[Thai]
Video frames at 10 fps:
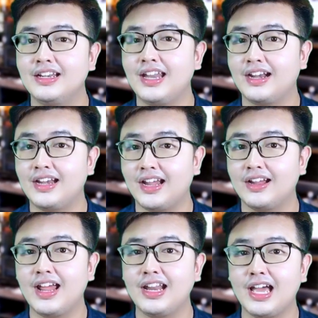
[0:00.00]
เด็กๆก็
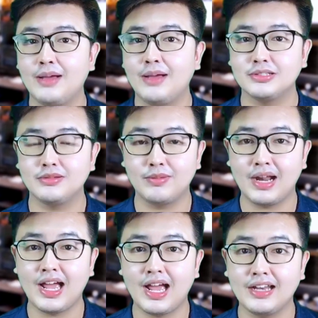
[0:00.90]
ได้นะครับสำหรับ
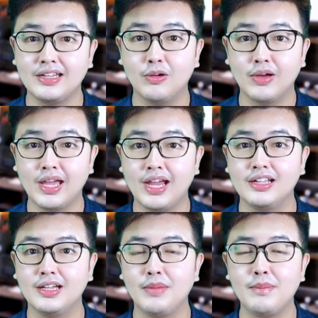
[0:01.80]
ราคานี้โอเค
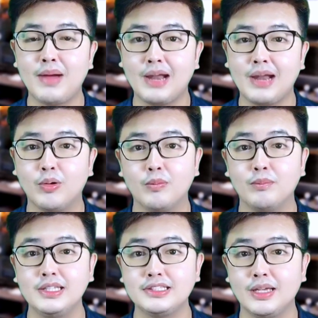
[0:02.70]
เลยไม่บาดผม
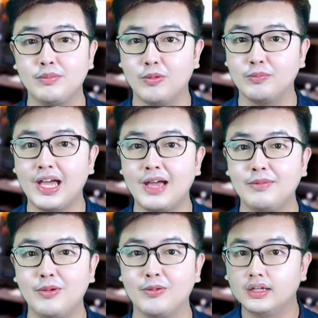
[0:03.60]
ไม่เจ็บผมนะครับผม